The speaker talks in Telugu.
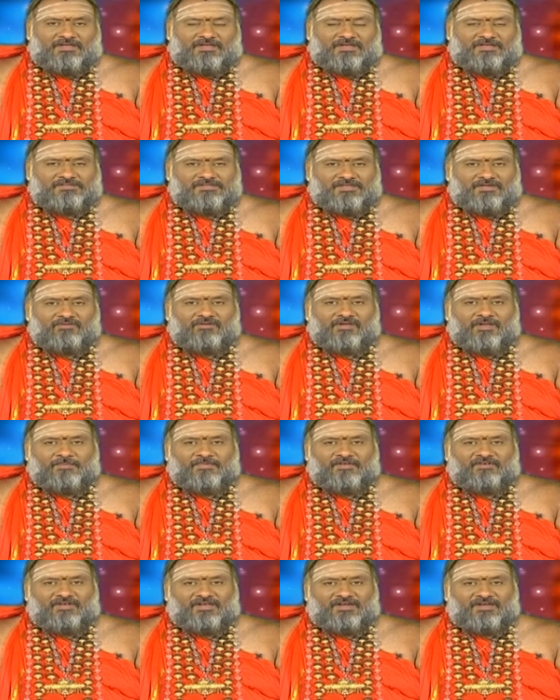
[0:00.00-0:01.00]
అసలు
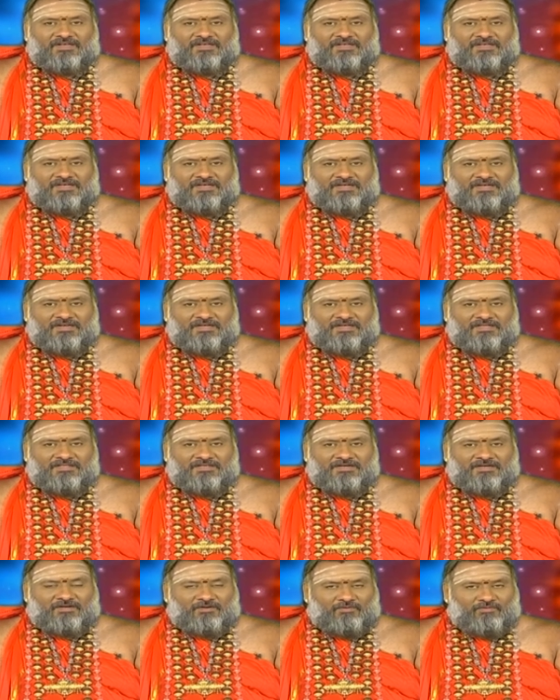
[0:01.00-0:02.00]
అమ్మవారి యొక్క
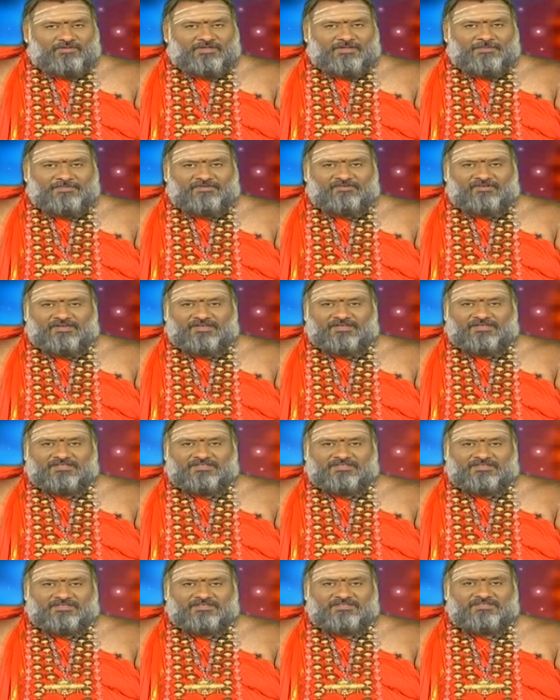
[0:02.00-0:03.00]
ఆరాధనలో అమ్మవారి యొక్క
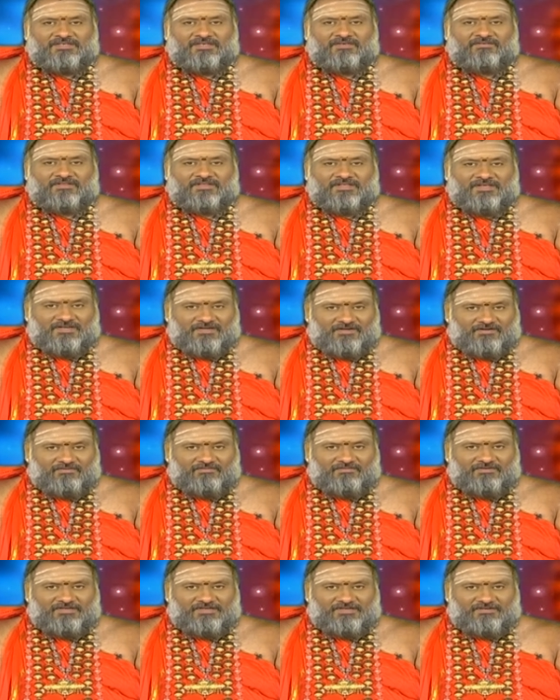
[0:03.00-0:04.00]
దీక్షా
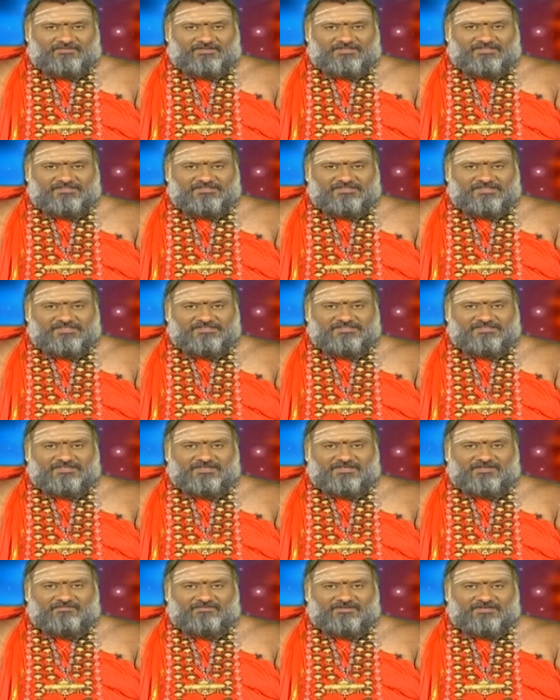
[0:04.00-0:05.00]
విధానంలో
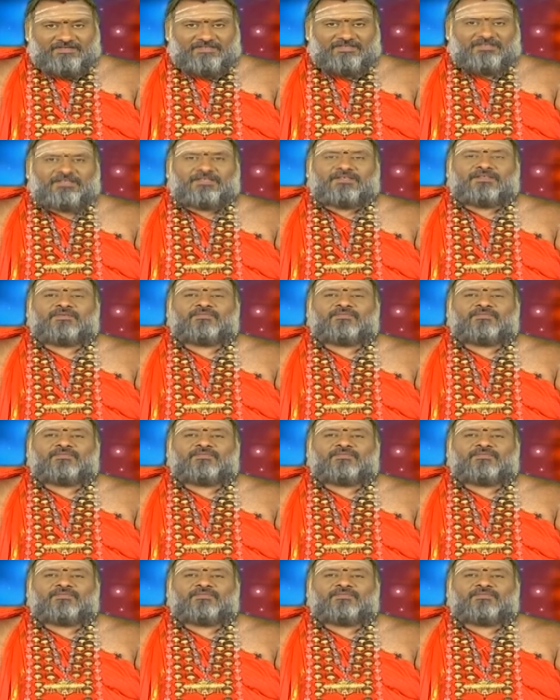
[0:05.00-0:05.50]
నిర్వహించాల్సినటువంటి